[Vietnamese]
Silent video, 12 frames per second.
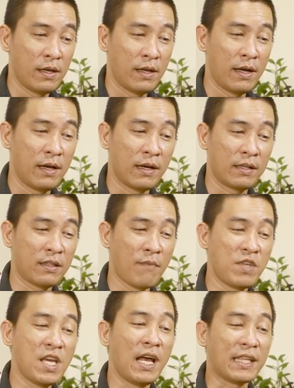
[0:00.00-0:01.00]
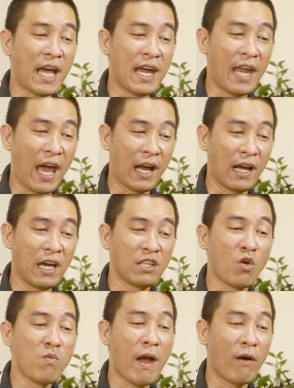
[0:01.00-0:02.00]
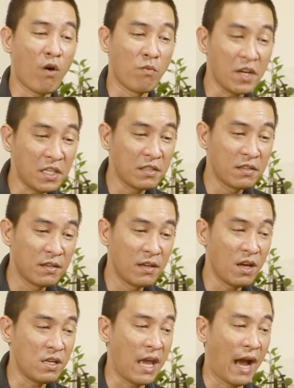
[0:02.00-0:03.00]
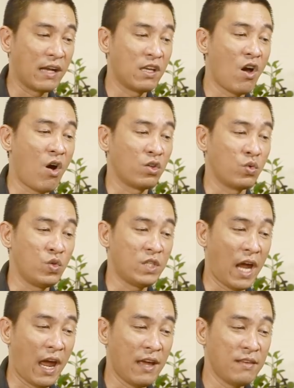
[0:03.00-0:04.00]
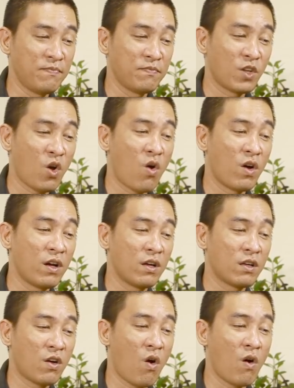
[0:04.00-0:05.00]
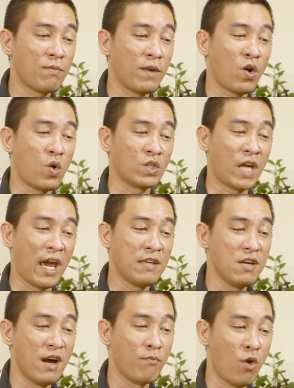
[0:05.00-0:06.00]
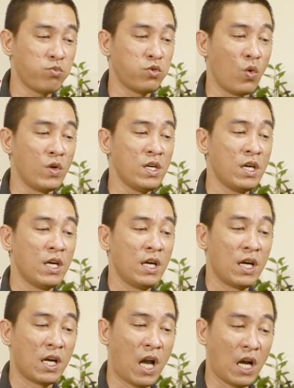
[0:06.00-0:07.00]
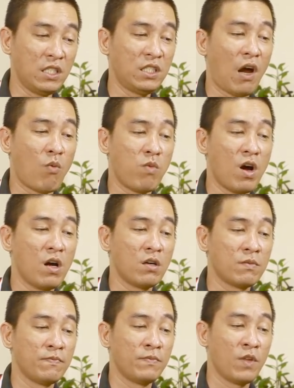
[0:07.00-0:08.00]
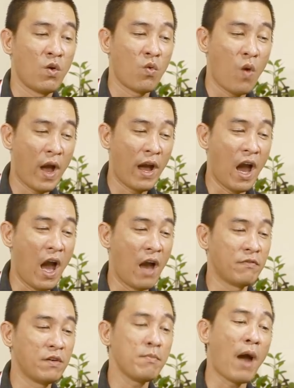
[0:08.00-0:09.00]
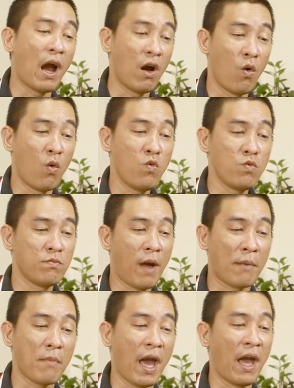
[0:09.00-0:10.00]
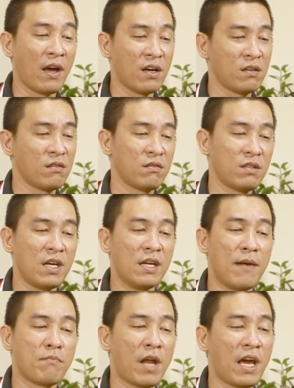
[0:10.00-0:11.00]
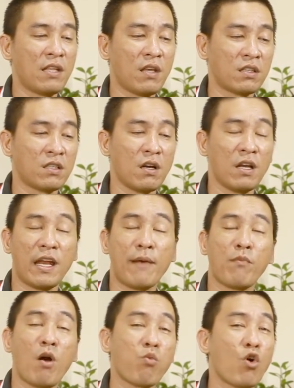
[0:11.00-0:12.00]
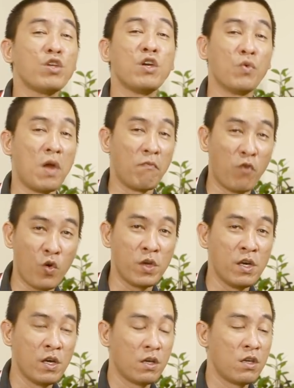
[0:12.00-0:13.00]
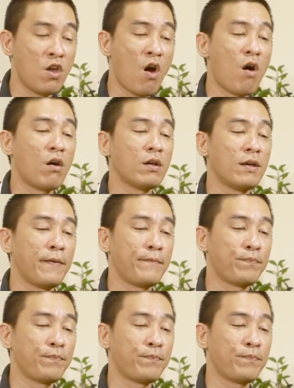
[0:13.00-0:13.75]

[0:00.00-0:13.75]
à, thậm chí là tai nạn gây tốn hao không ít nên dặn dò tuổi trẻ con con mà còn trẻ dưới 21 tuổi cẩn trọng hơn quan hệ với bằng hữu bạn bè thì năm nay thật sự là năm không có nhiều niềm vui do